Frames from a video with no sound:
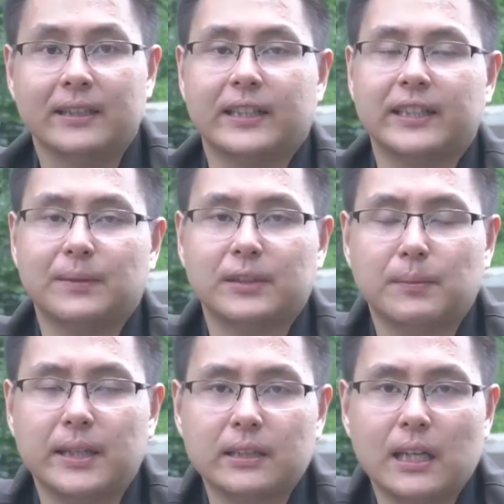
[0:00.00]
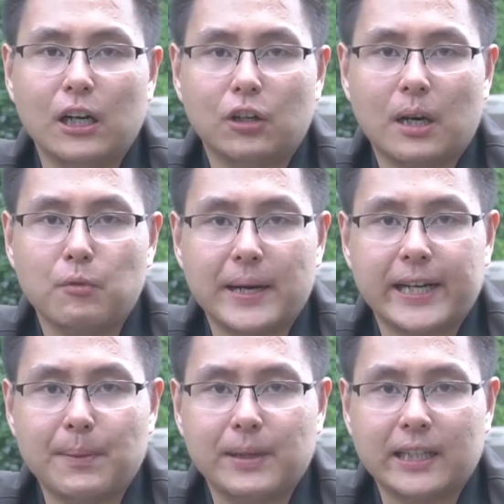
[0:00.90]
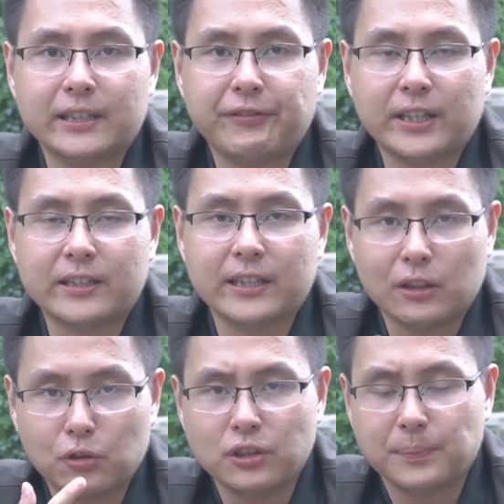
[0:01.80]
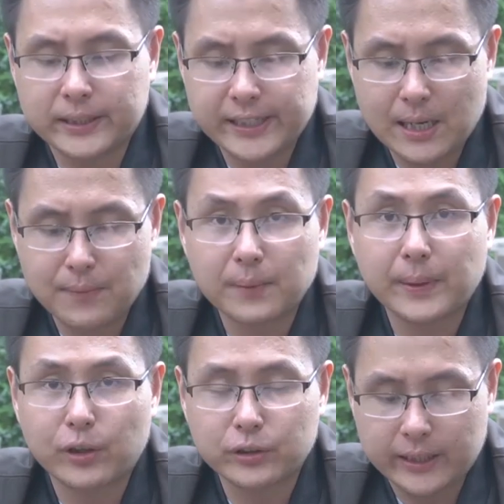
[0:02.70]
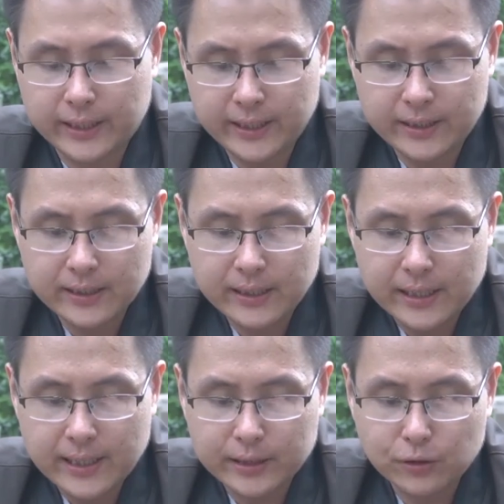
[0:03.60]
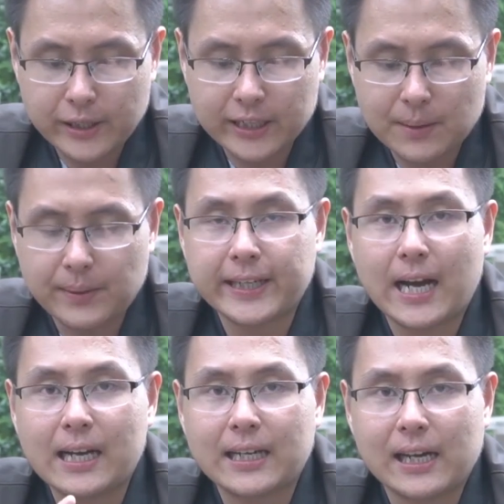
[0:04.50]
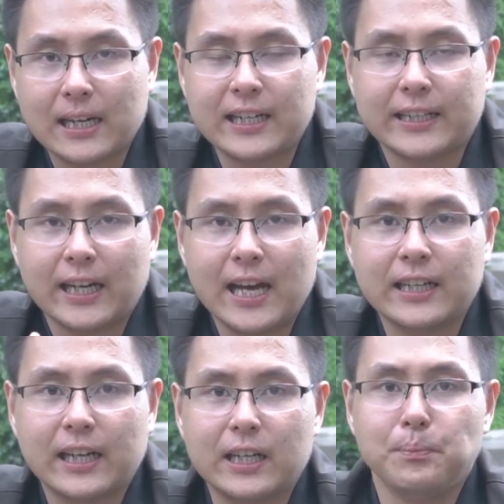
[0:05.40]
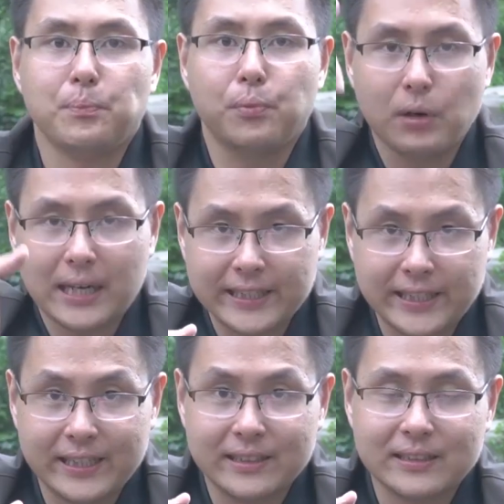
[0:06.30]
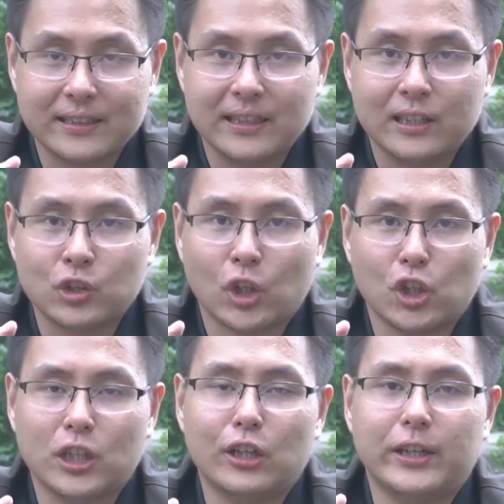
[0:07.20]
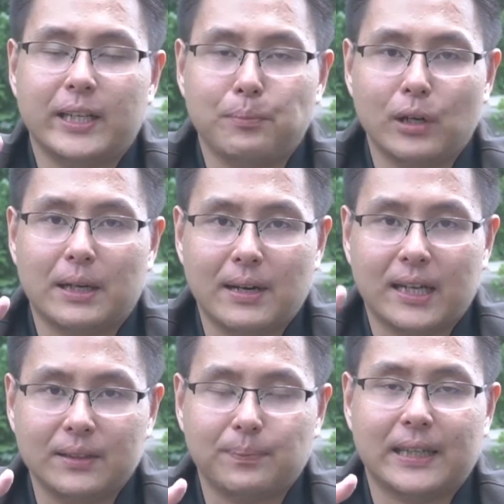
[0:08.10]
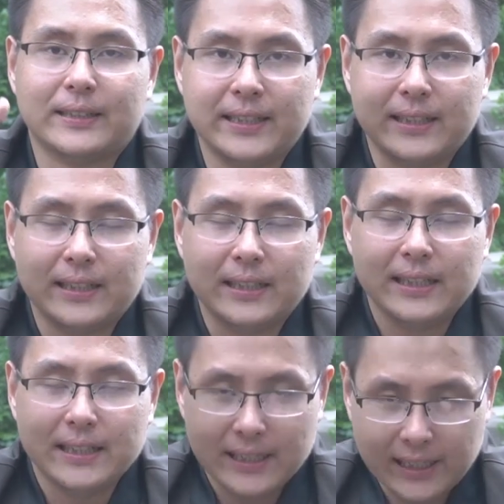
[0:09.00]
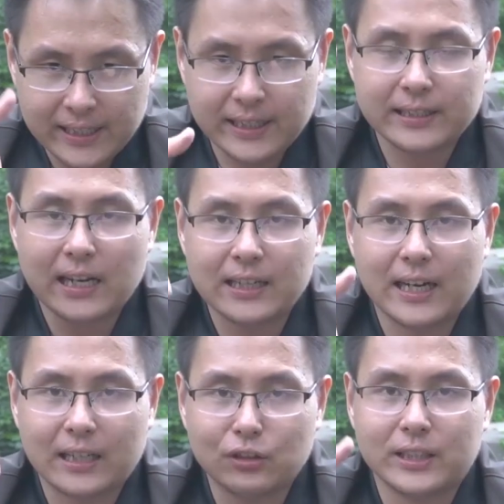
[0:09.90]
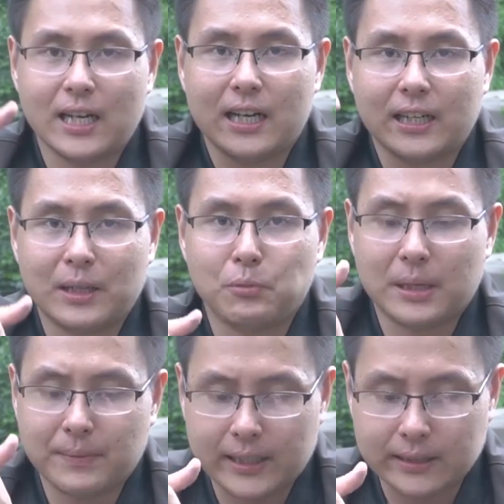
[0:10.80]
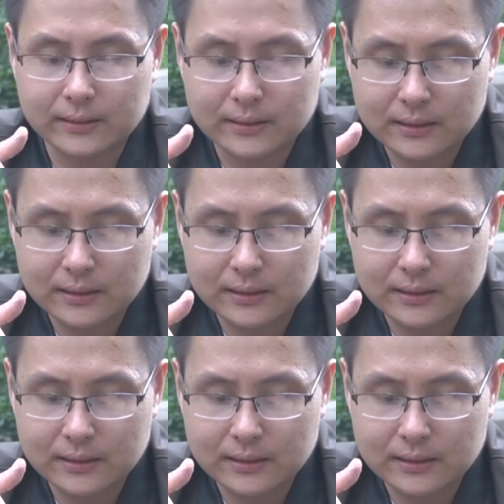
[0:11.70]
Jadi teman-teman, kalau kamu pakai aplikasi Finansialku seperti gambar berikut ini, itu yang namanya anggaran adalah anggaran bulan ini. Contoh kalau ini bulan Maret berarti ini anggaran itu adalah anggaran bulan Maret.